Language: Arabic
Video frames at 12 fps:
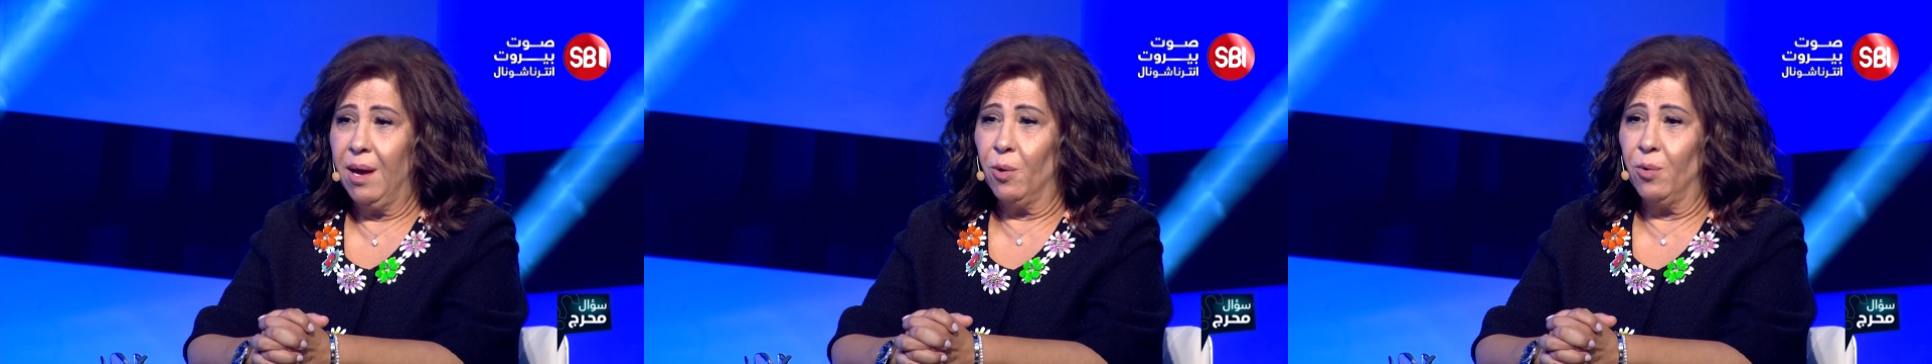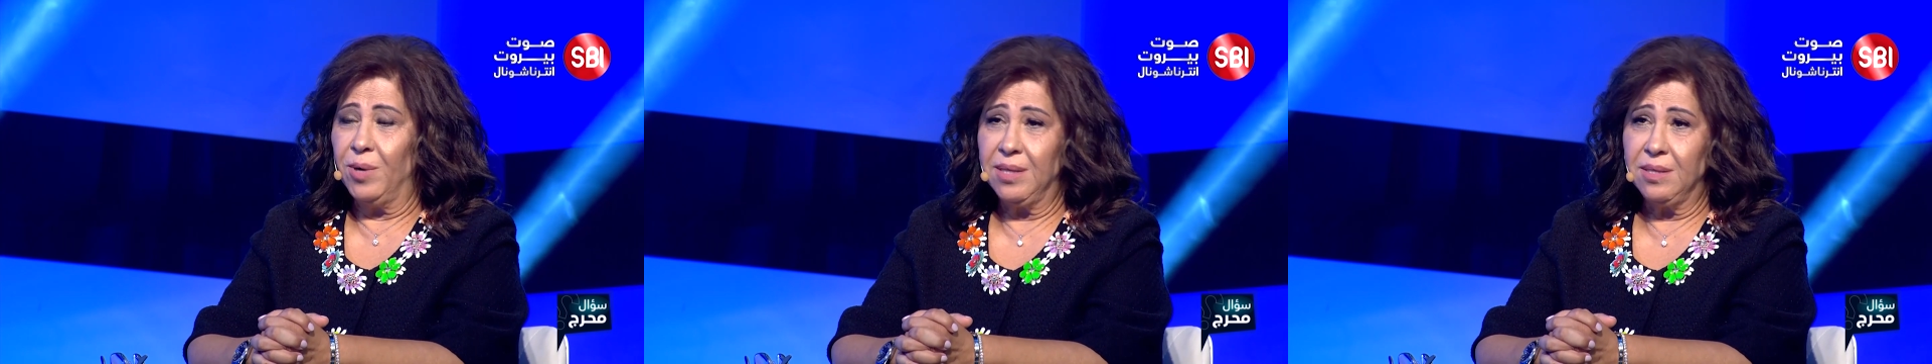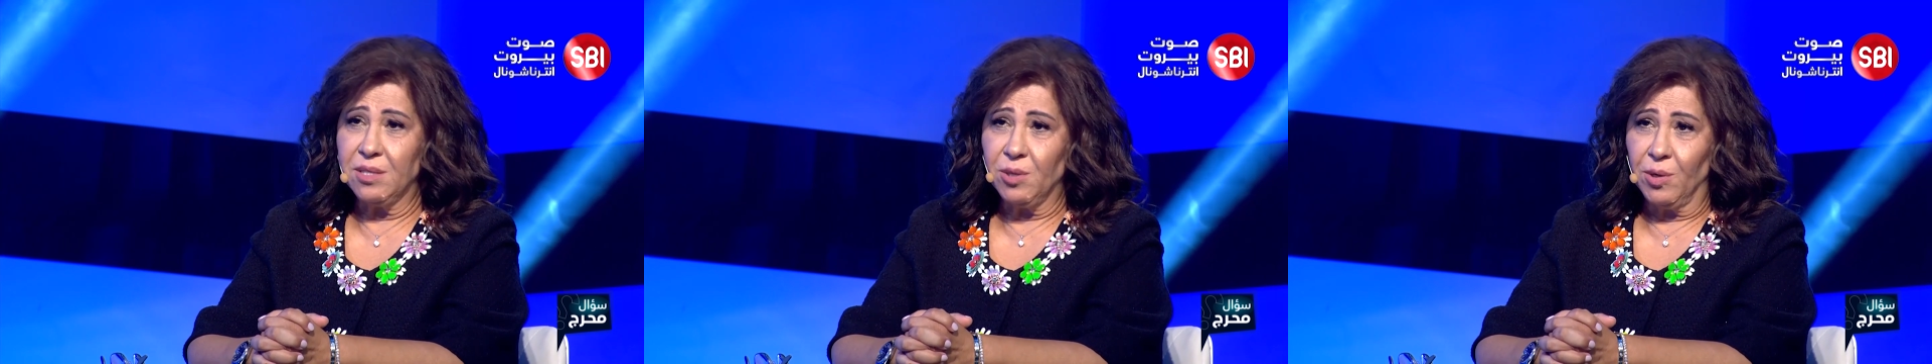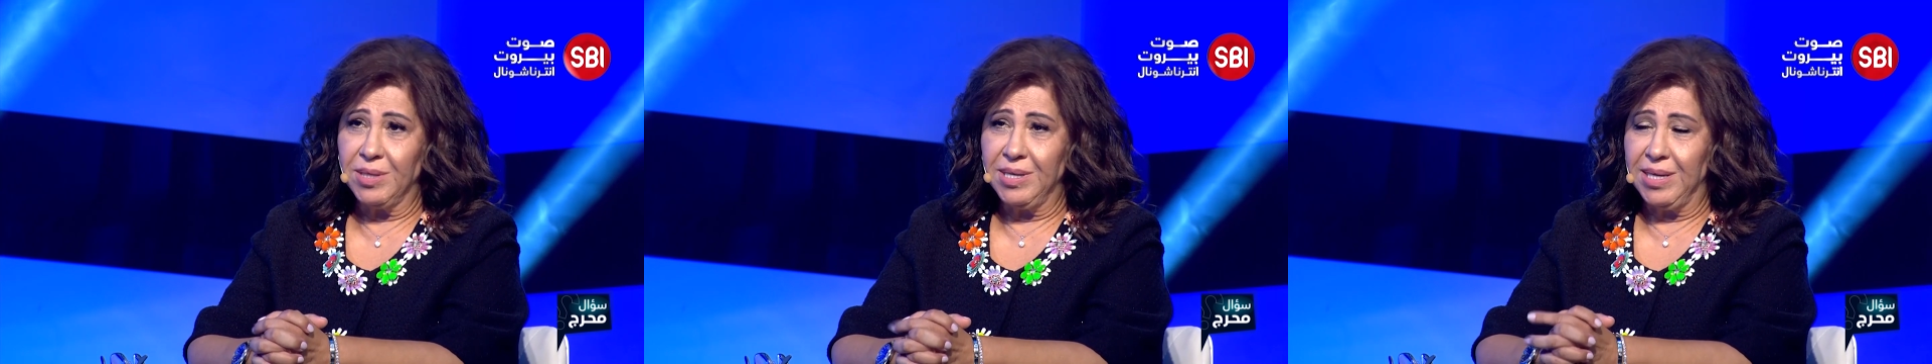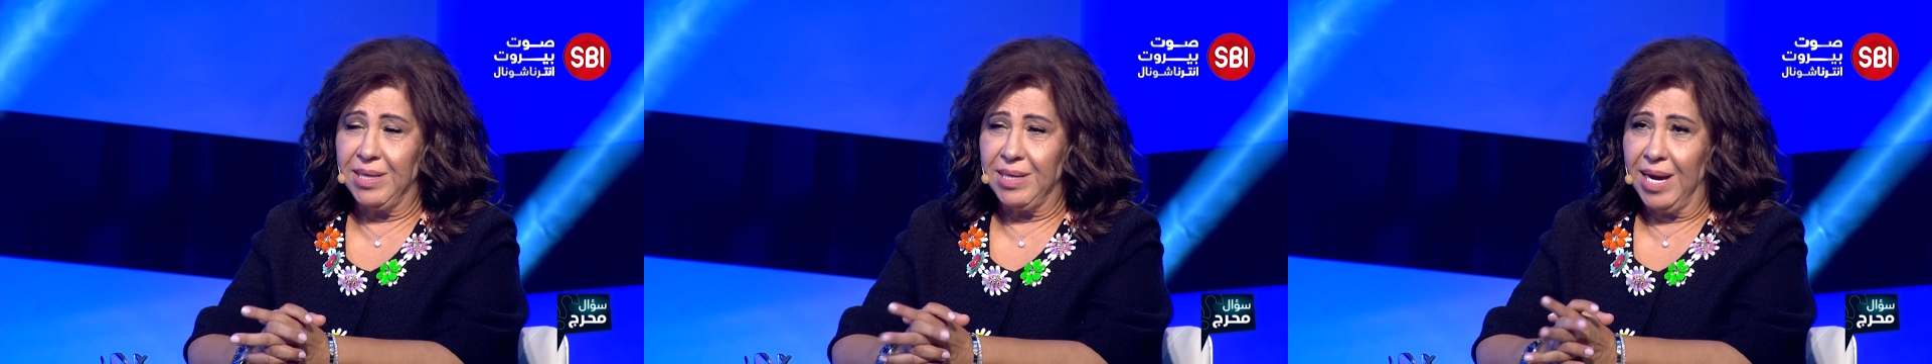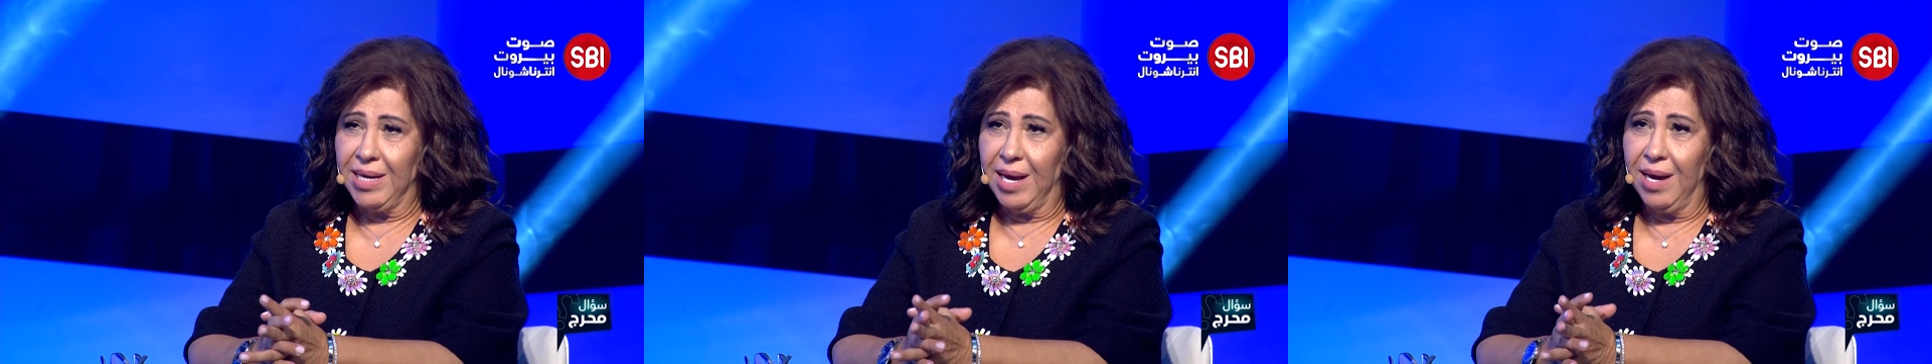اولادي سعوديين
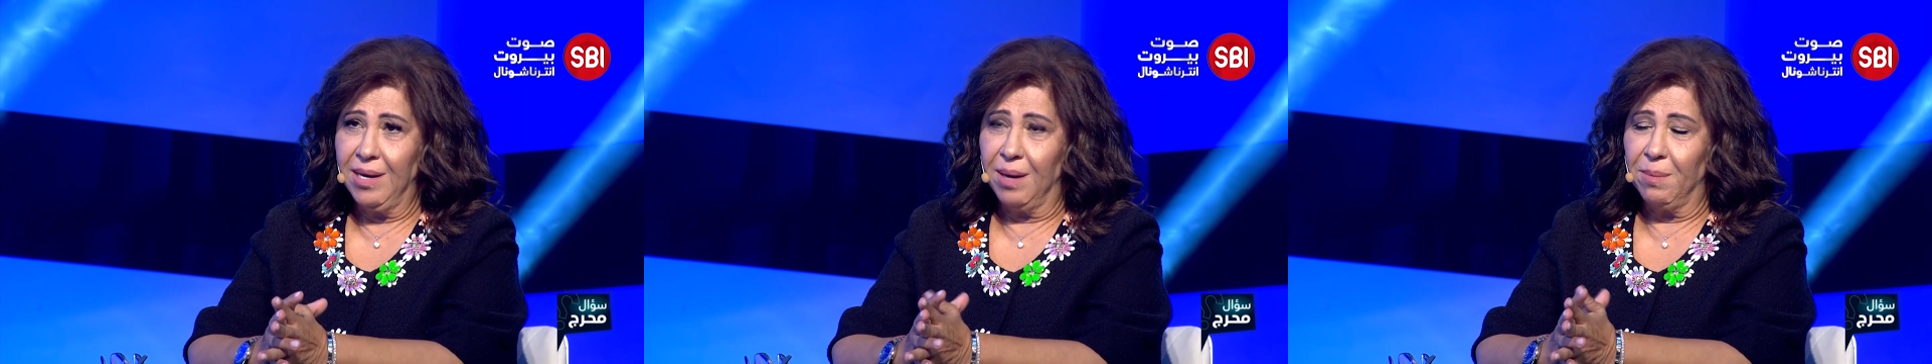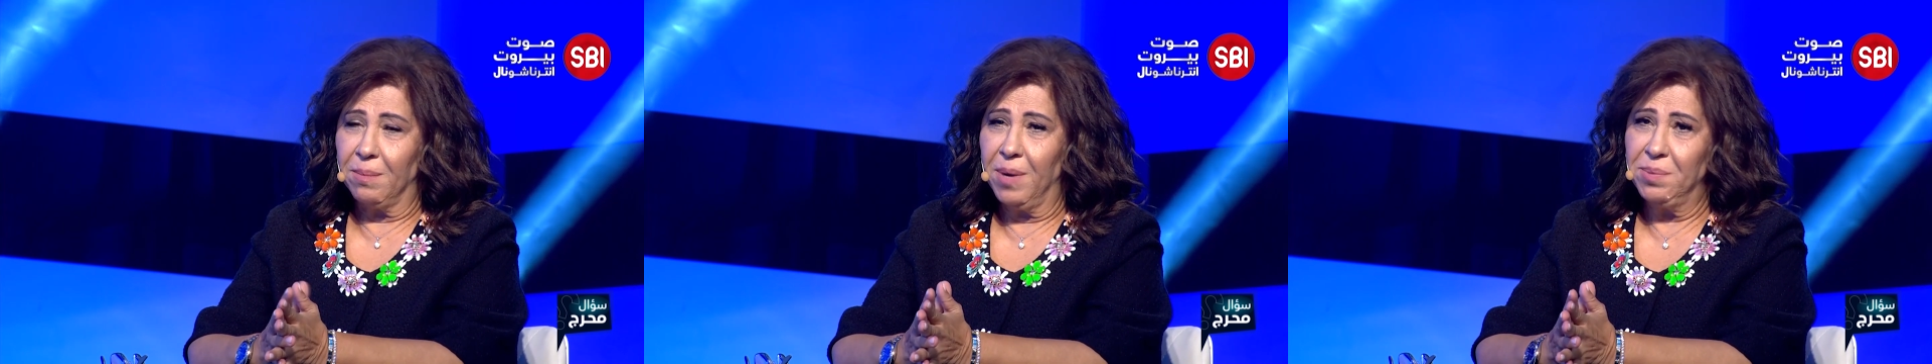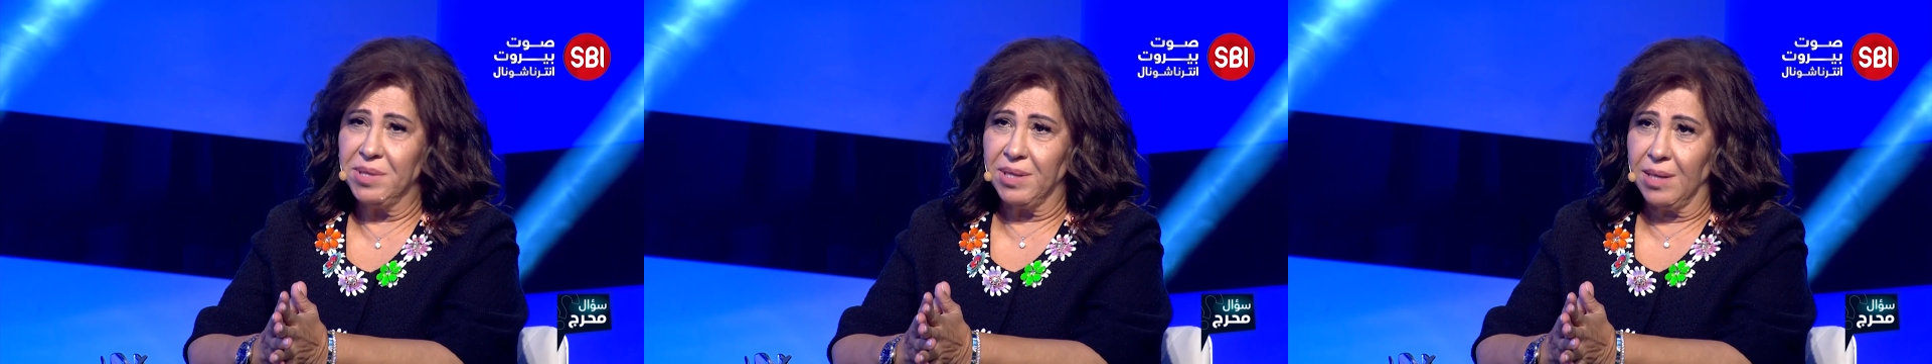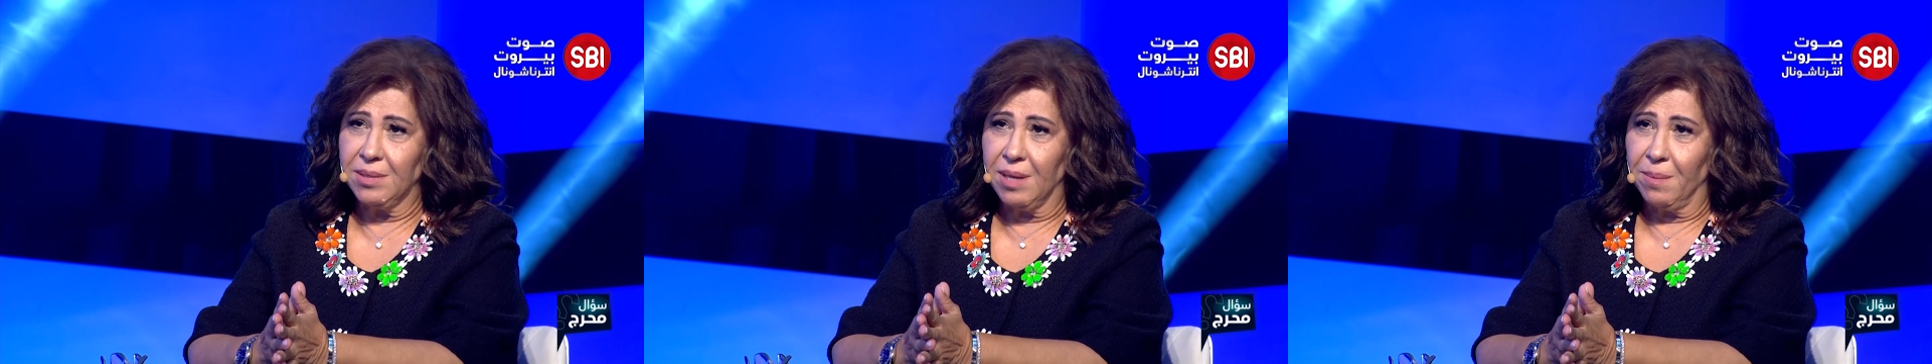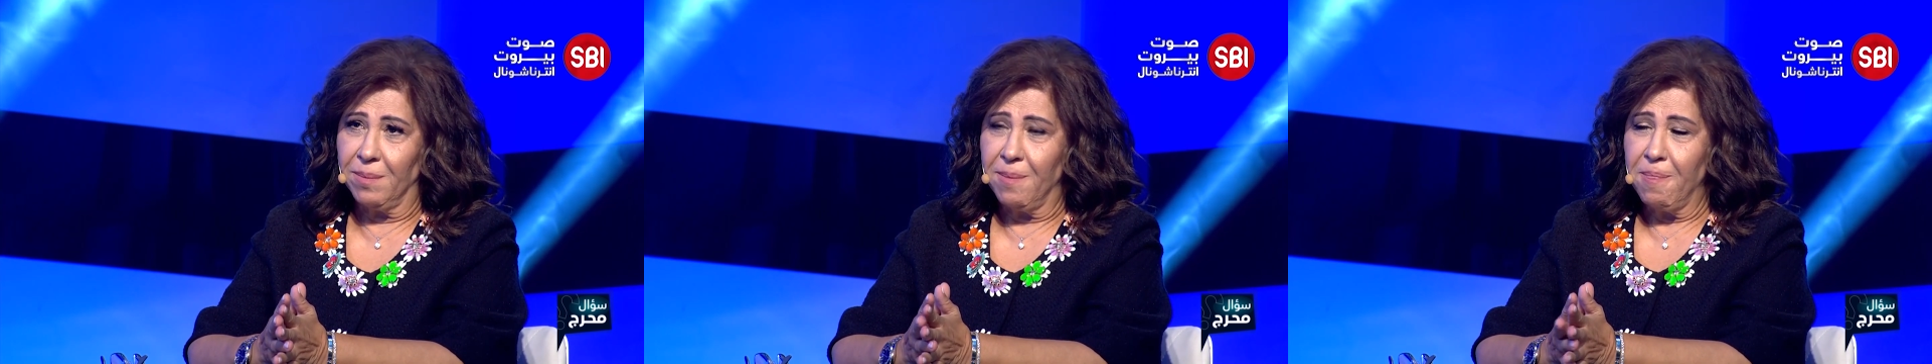يعني انا ما بتقسم